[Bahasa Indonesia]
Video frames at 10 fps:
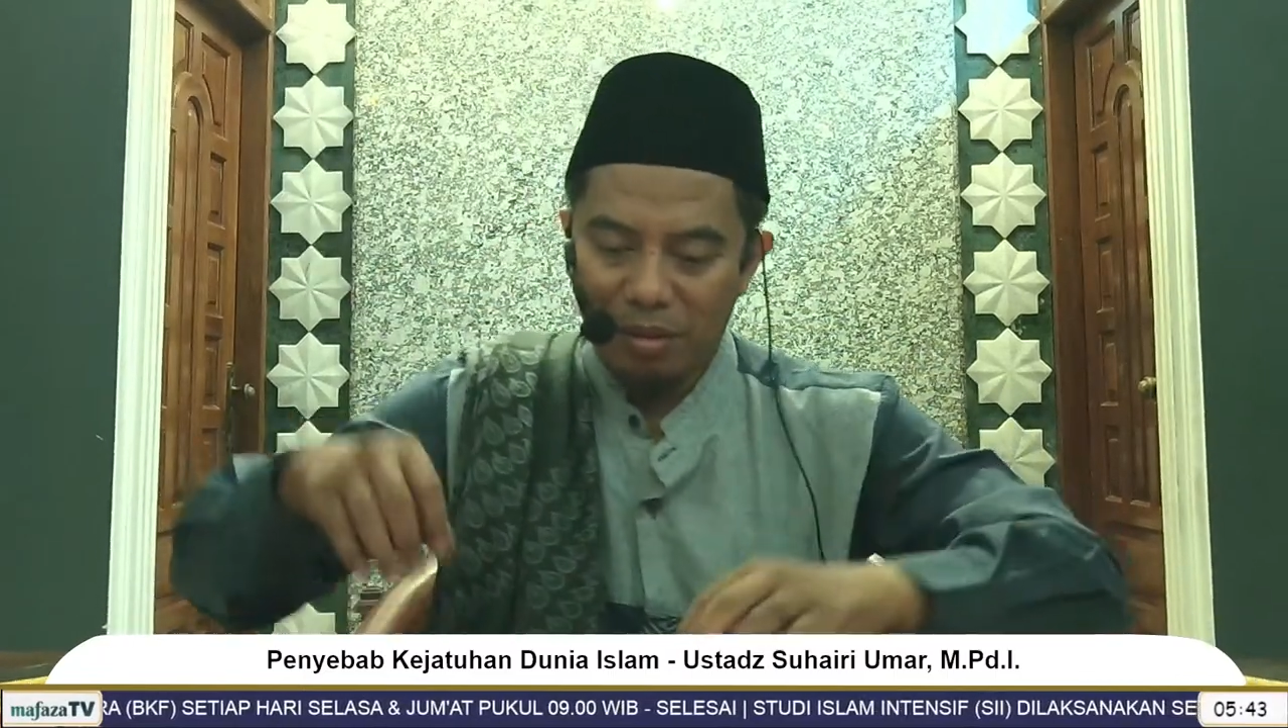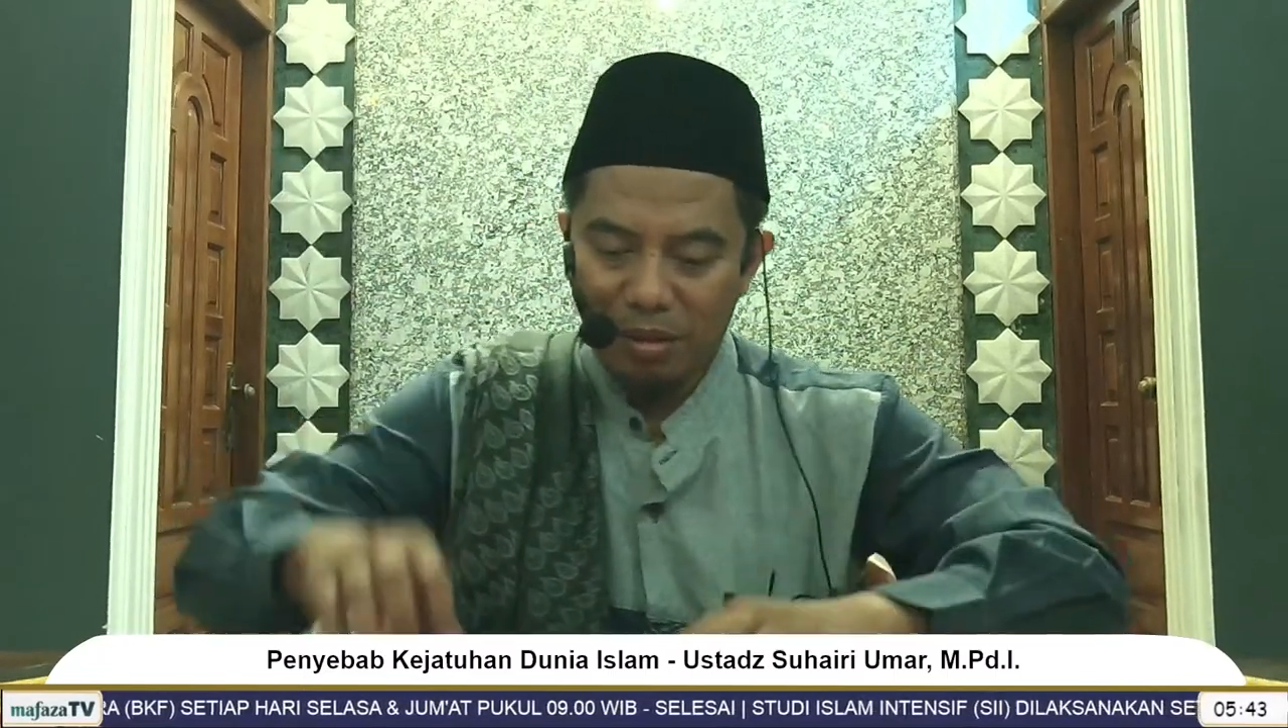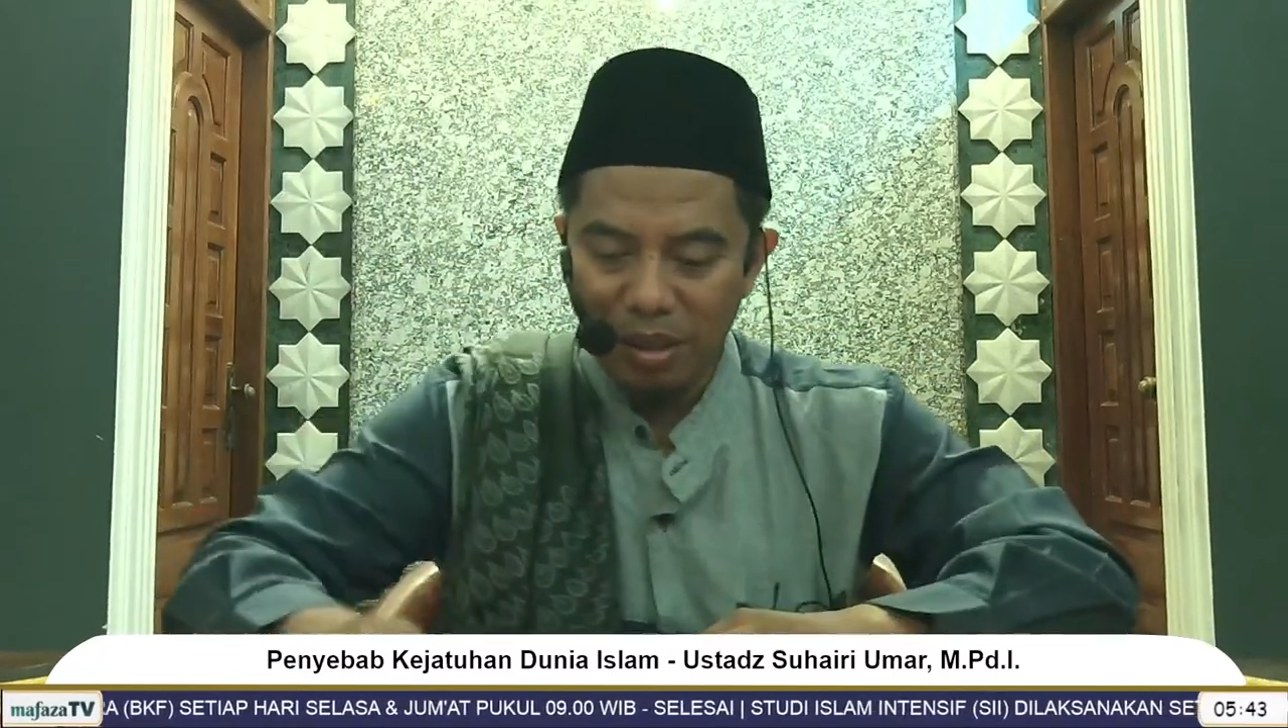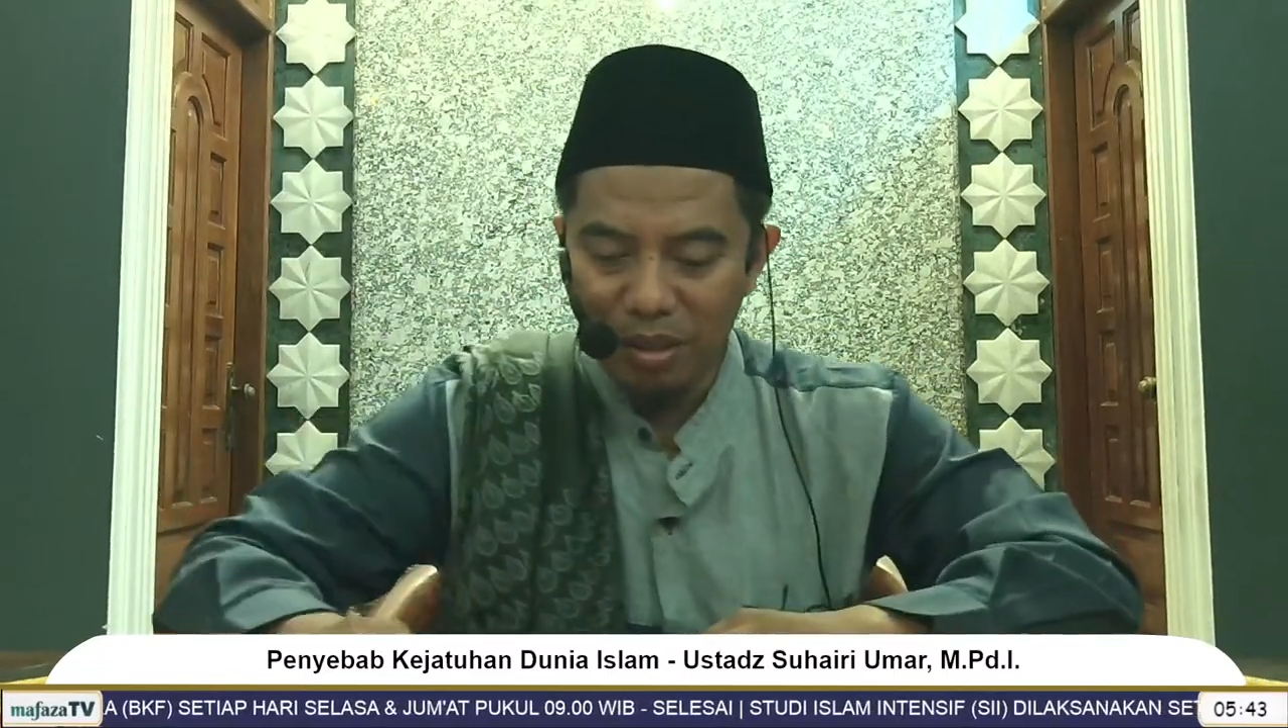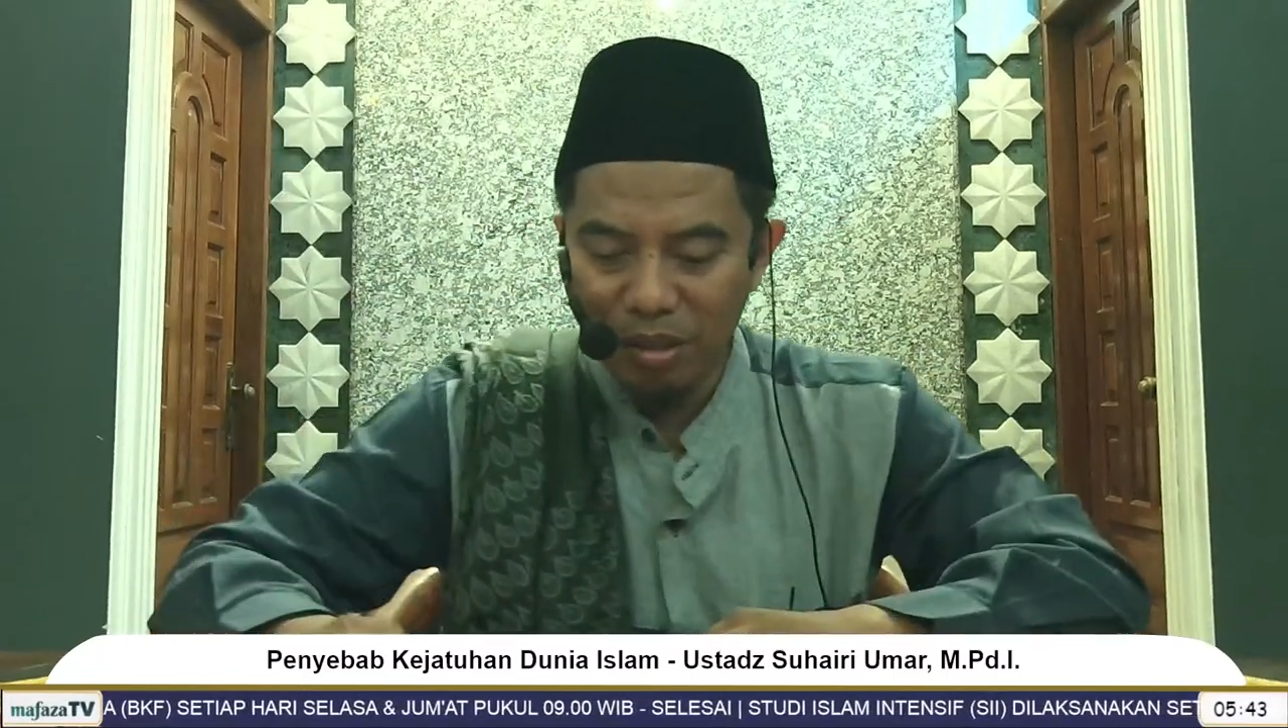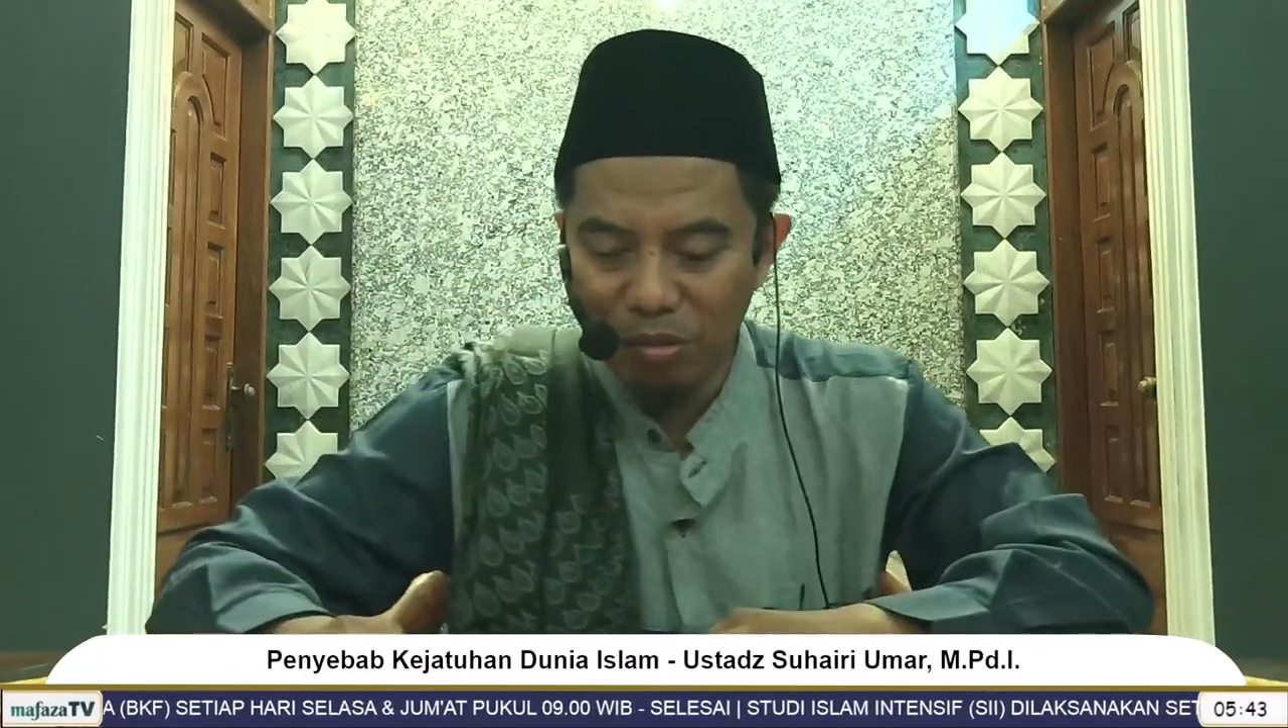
Yang